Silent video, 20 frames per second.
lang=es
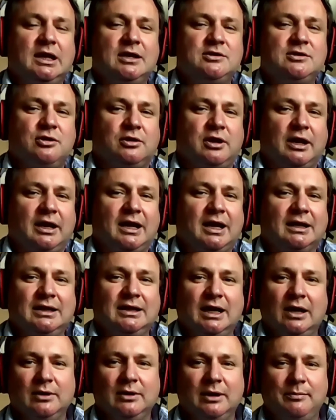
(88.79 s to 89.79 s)
¿qué hechos
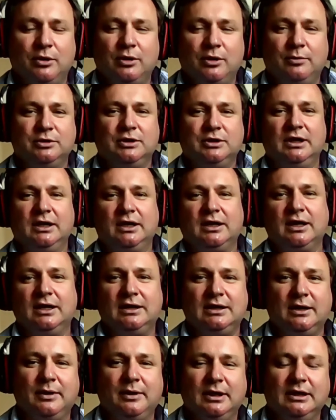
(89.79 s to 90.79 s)
rescatables podemos tener de
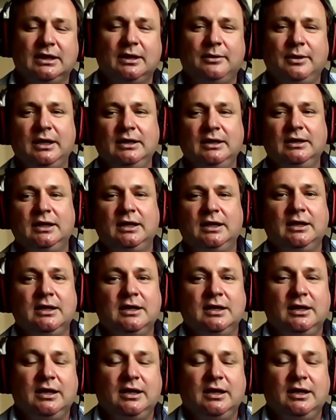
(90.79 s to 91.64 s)
este 2020